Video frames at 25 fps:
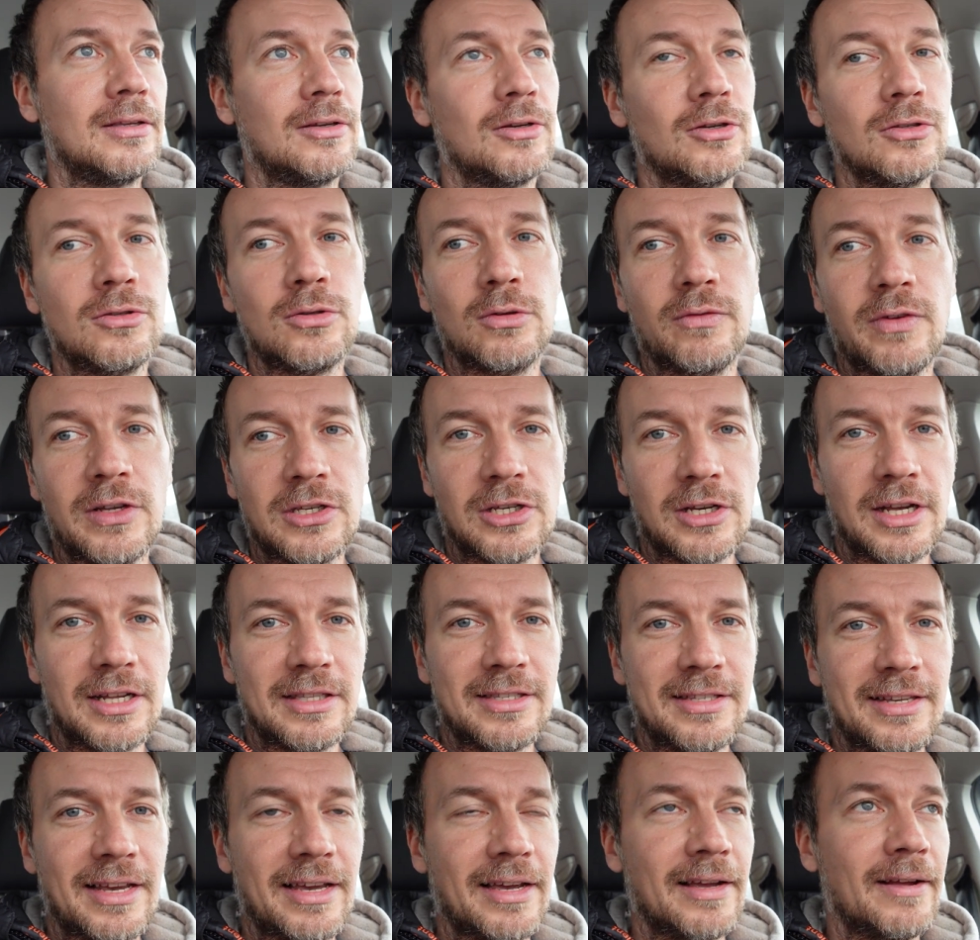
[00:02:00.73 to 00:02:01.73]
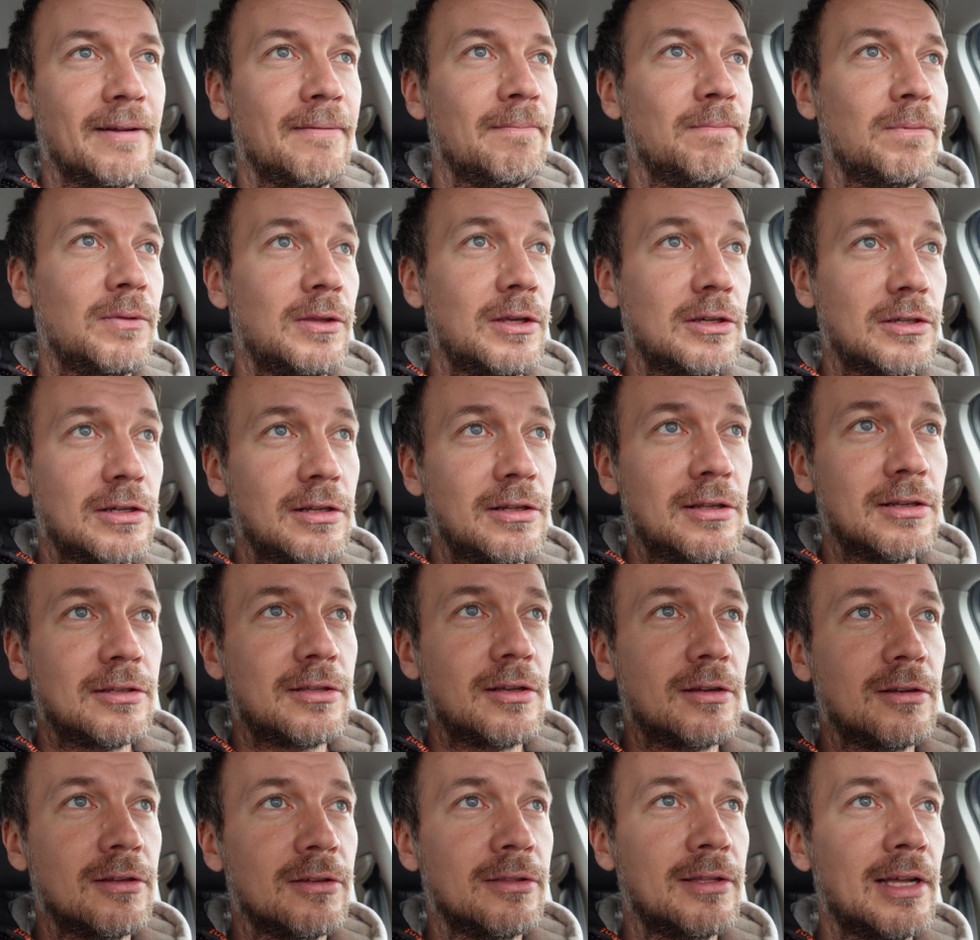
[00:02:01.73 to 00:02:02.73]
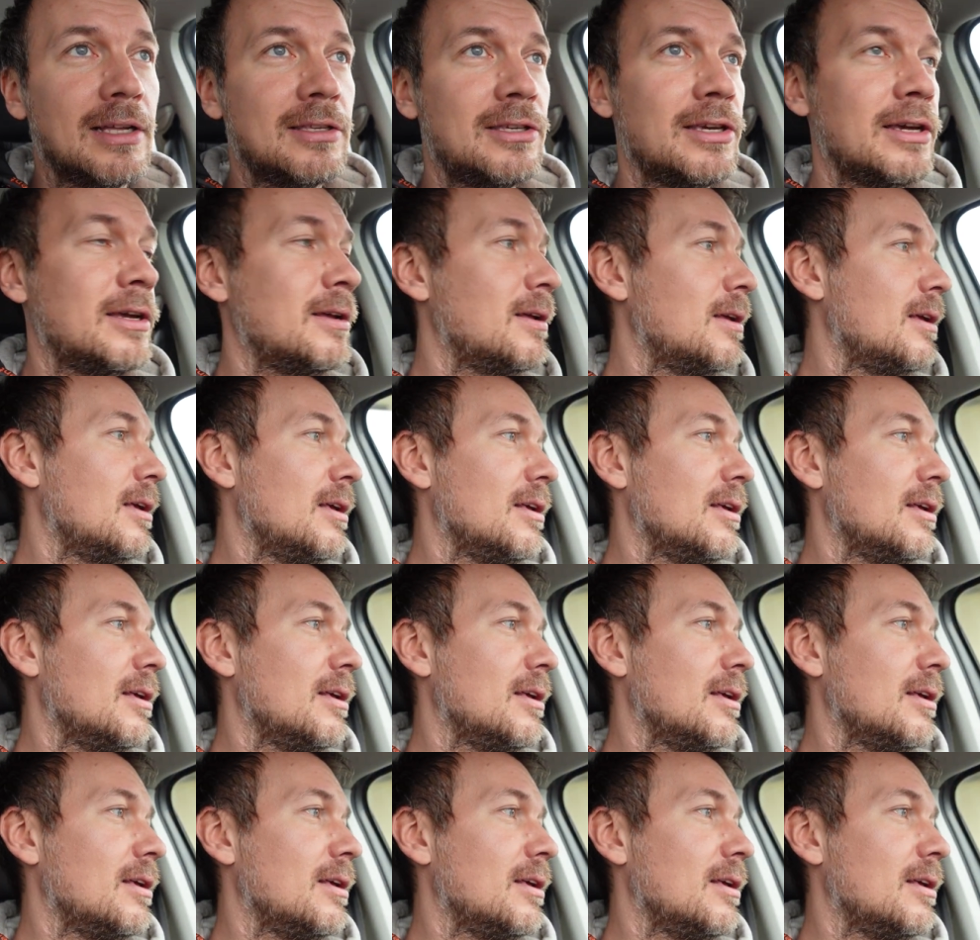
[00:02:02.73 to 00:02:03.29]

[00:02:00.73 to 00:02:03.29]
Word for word: końcóweczka C. Jeżeli nas oglądacie,